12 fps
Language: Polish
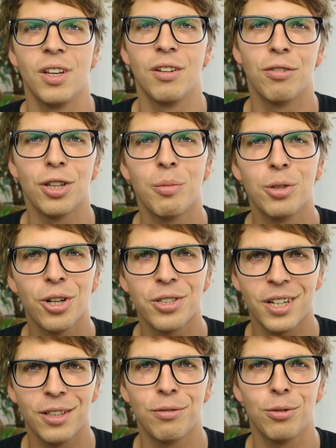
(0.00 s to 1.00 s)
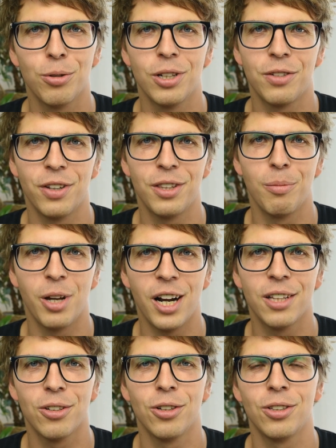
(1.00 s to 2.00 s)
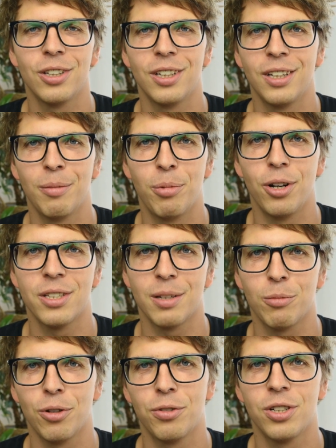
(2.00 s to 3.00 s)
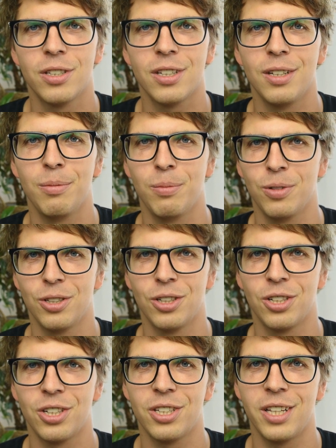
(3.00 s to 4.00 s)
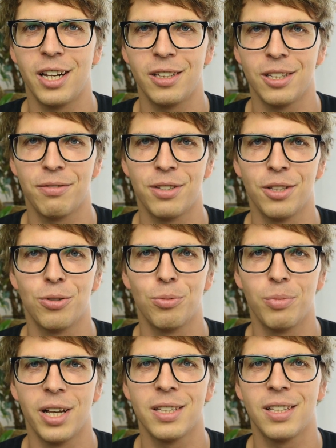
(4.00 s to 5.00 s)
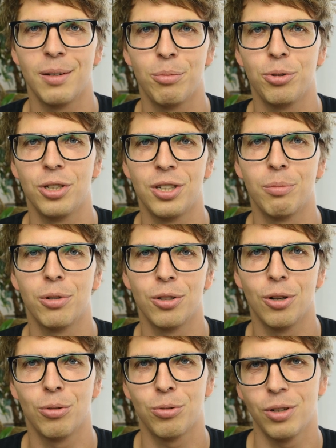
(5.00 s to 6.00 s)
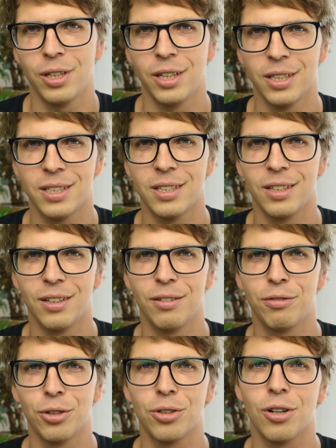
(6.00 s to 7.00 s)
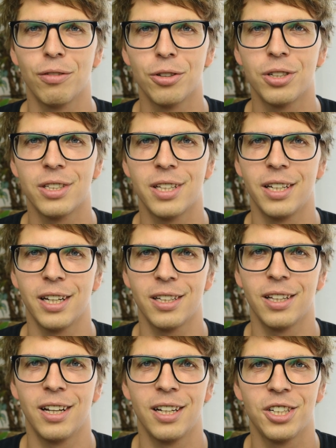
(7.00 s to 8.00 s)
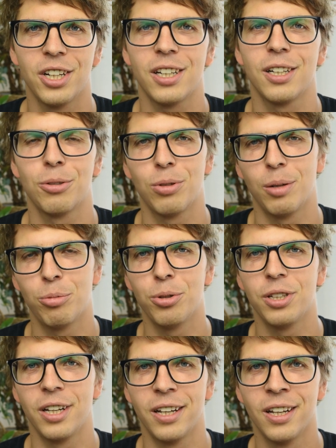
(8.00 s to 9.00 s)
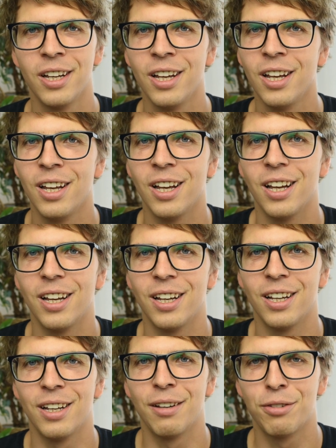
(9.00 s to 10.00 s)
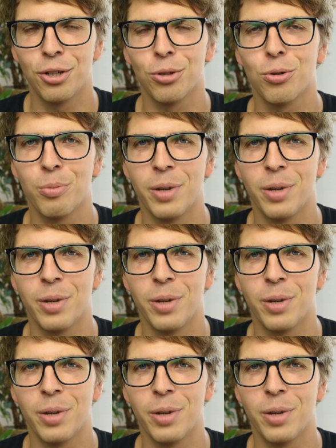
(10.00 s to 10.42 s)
E, Woda Bydgoska to w ogóle świetny maraton, e, polecam go wszystkim, gdyż start jest w centrum miasta, płynie się brdo, która jest wyjątkowo czysta jak na rzekę, która płynie w środku